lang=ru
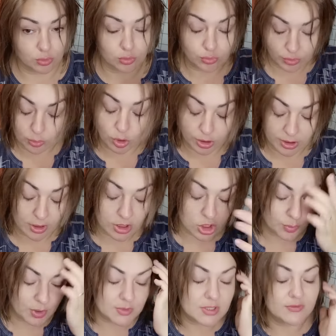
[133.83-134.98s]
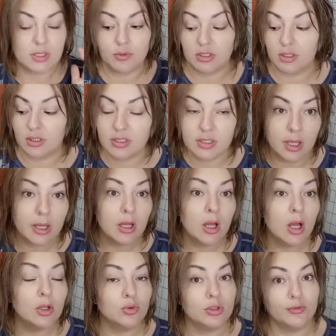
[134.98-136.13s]
Ну, на корни, конечно, прям совсем не наносила,
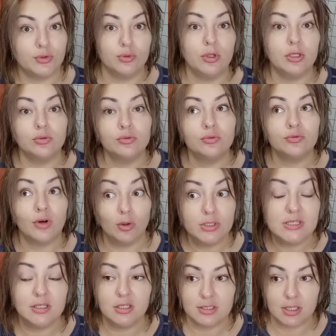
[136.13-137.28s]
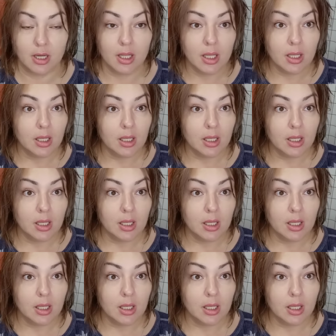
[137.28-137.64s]
но на всю длину волос нанесла.